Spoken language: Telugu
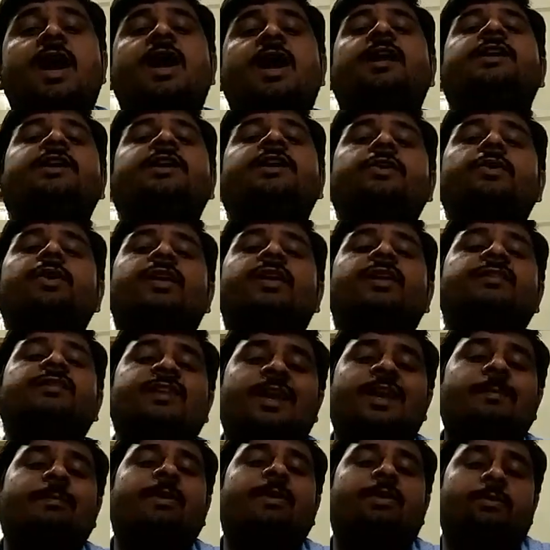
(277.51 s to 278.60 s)
ఆటిట్యూడ్కి
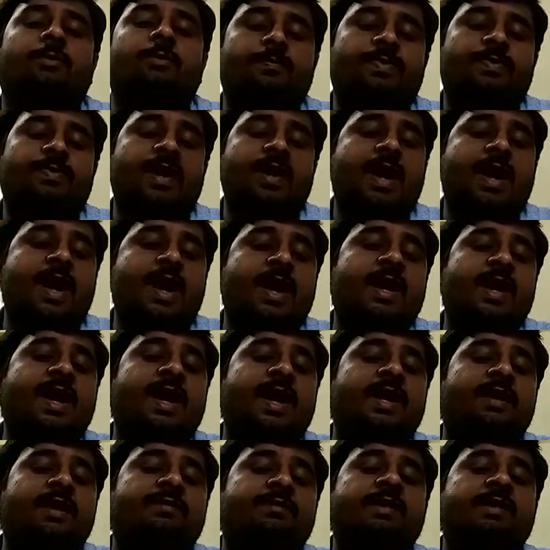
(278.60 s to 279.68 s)
సరిపడదు
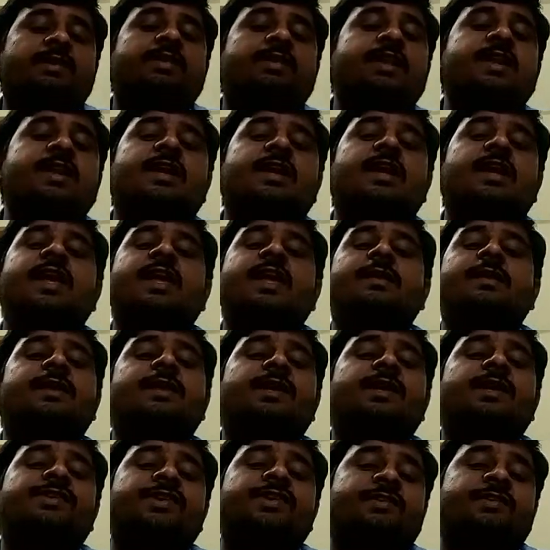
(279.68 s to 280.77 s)
అలాంటి వ్యక్తుల్ని ఇక్కడే
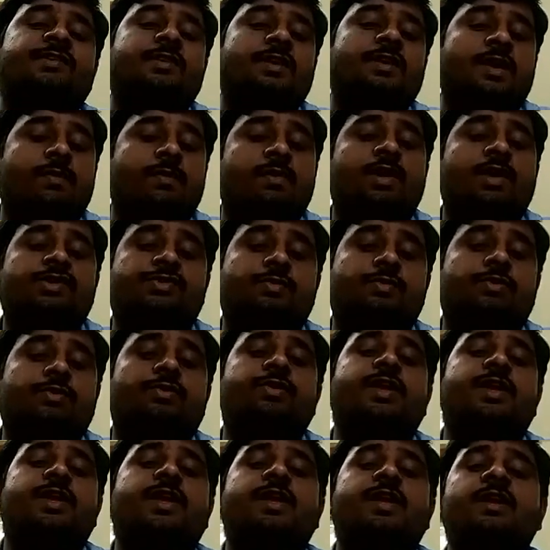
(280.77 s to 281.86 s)
ఎలిమినేట్ చేసేందుకు అవకాశం
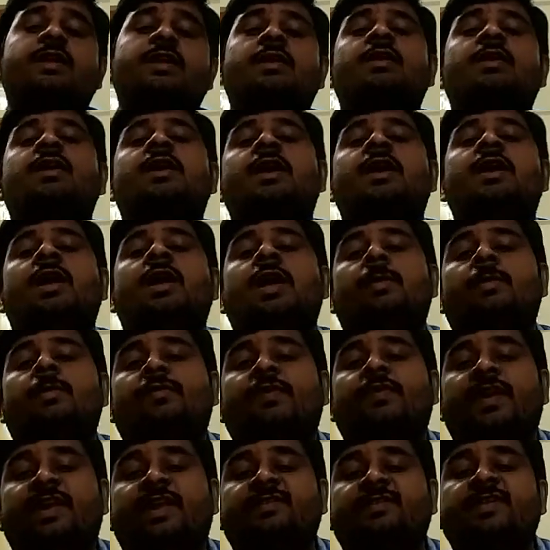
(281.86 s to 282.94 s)
ఉంటుంది ఇప్పుడు
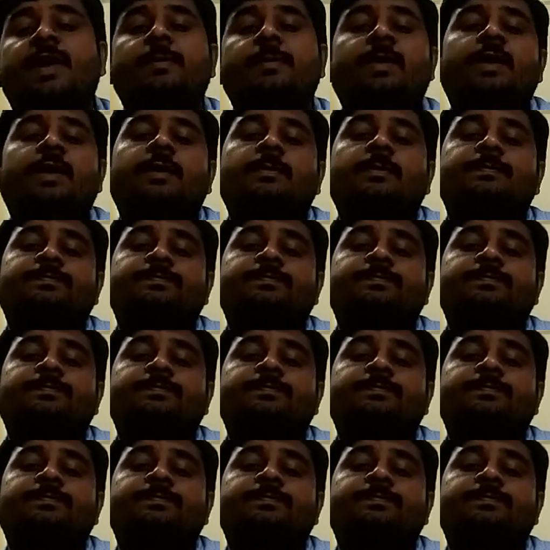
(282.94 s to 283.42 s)
ఫర్ ఎగ్జాంపుల్